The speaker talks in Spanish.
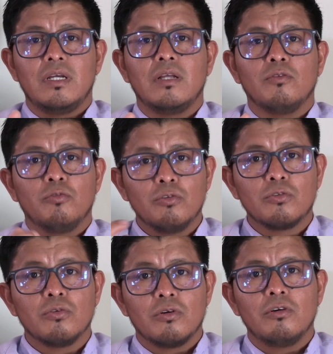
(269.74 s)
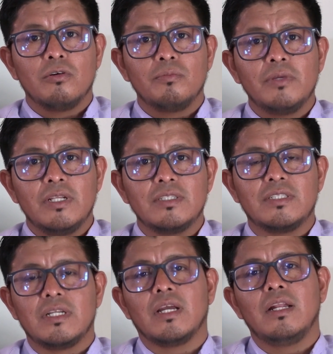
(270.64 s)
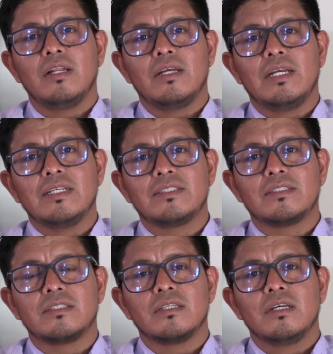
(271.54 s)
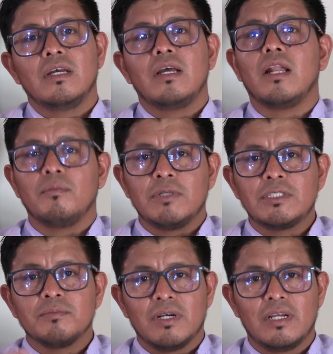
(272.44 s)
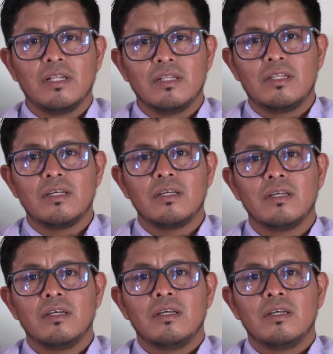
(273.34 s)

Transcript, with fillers: en un futuro ministerial es la misma gente,